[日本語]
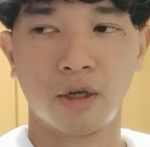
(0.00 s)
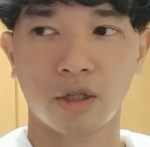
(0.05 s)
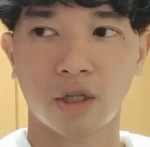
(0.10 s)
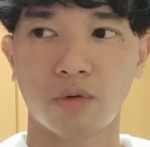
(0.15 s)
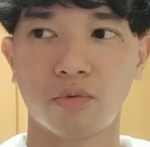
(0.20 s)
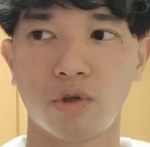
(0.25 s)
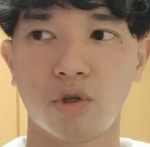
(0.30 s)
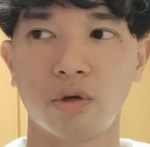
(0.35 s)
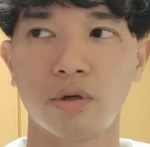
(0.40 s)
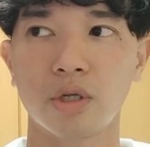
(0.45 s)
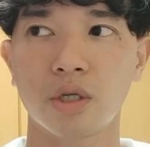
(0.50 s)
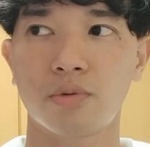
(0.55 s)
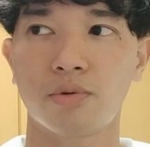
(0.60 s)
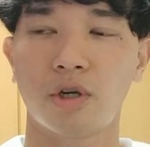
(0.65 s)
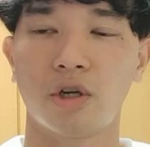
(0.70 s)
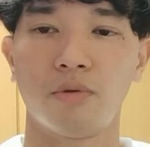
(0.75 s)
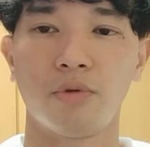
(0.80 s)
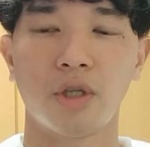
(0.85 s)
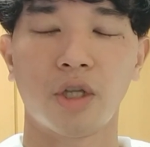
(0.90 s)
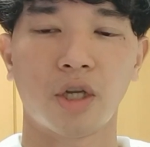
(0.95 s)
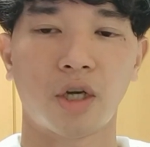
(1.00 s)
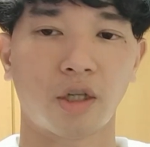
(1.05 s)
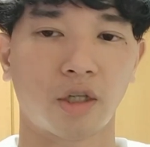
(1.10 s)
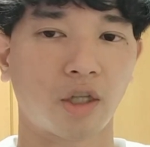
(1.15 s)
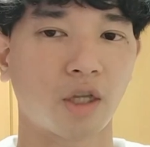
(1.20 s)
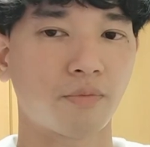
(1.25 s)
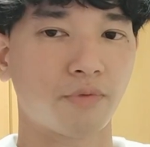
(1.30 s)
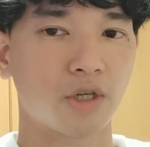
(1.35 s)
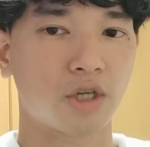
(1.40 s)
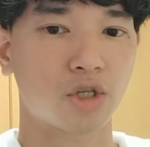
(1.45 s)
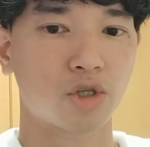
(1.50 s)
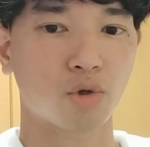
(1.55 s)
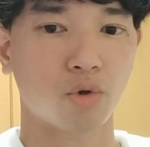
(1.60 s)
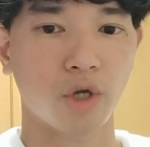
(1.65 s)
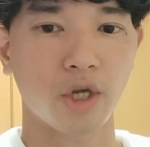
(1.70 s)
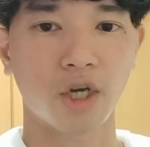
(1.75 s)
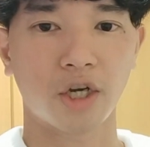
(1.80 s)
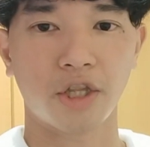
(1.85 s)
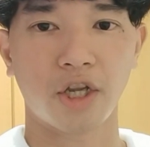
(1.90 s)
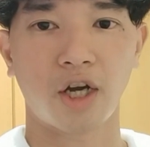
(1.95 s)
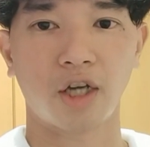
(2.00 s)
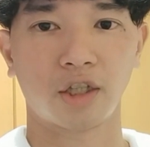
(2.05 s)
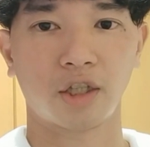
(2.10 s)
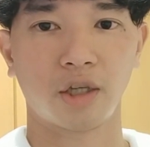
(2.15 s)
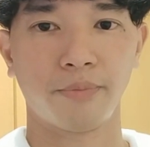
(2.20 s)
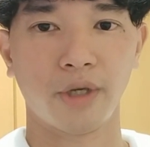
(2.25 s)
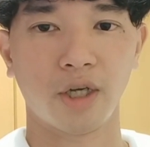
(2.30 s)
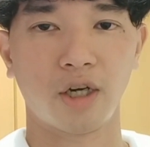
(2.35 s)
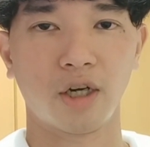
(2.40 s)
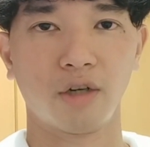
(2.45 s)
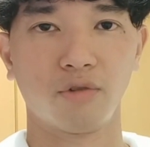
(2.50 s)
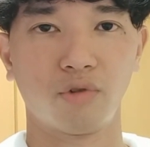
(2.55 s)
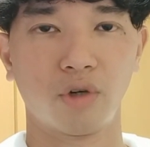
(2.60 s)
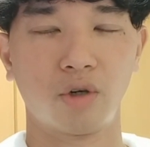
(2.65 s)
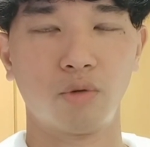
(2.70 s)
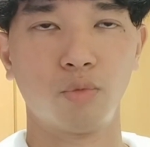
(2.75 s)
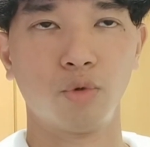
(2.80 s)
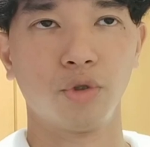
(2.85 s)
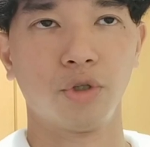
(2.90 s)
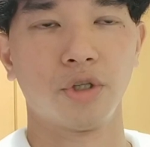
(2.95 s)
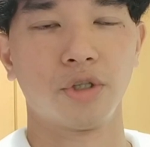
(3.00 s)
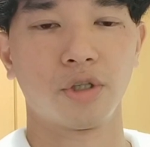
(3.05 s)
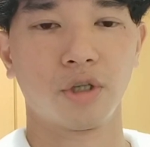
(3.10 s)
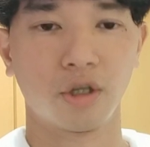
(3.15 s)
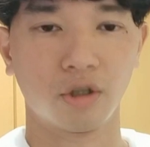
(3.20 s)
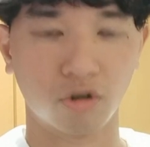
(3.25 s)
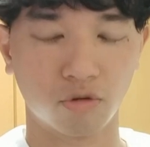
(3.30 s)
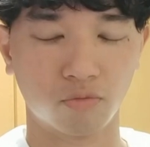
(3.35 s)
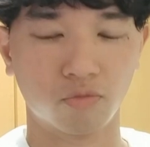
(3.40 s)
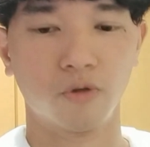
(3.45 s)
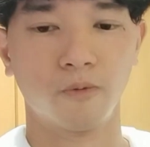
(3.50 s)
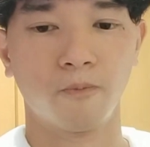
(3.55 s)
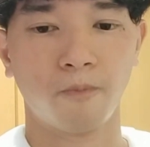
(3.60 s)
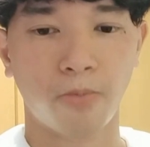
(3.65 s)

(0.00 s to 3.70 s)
多分弱虫ペダルを見てなかったら多分一生縁がなかったメーカーだとは思うんですけれども、